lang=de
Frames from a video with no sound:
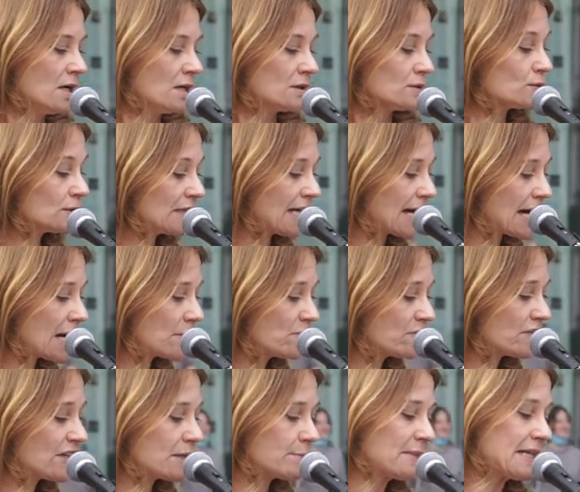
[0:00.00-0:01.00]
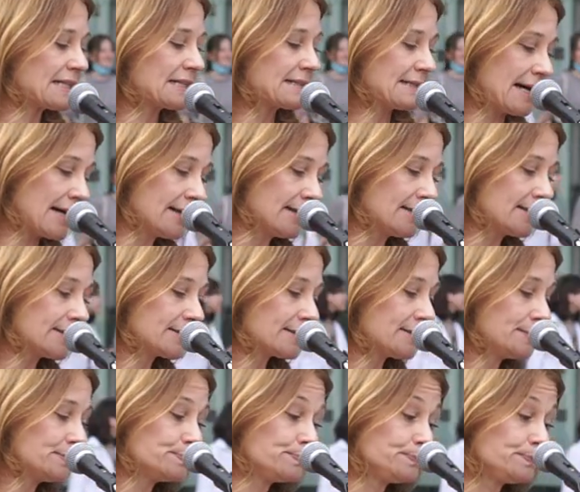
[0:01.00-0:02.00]
Nun haben wir immer gedacht,
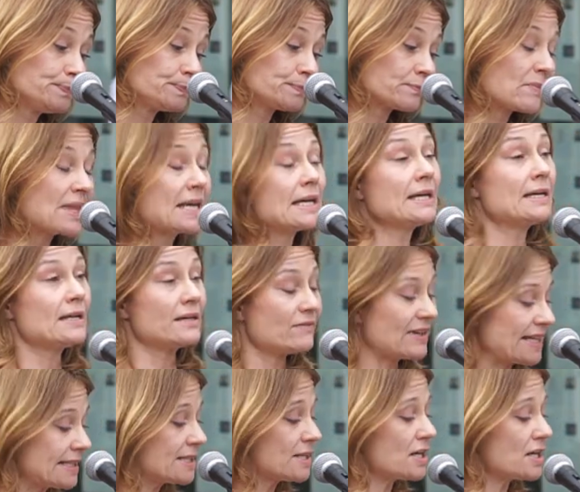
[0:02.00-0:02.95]
wenn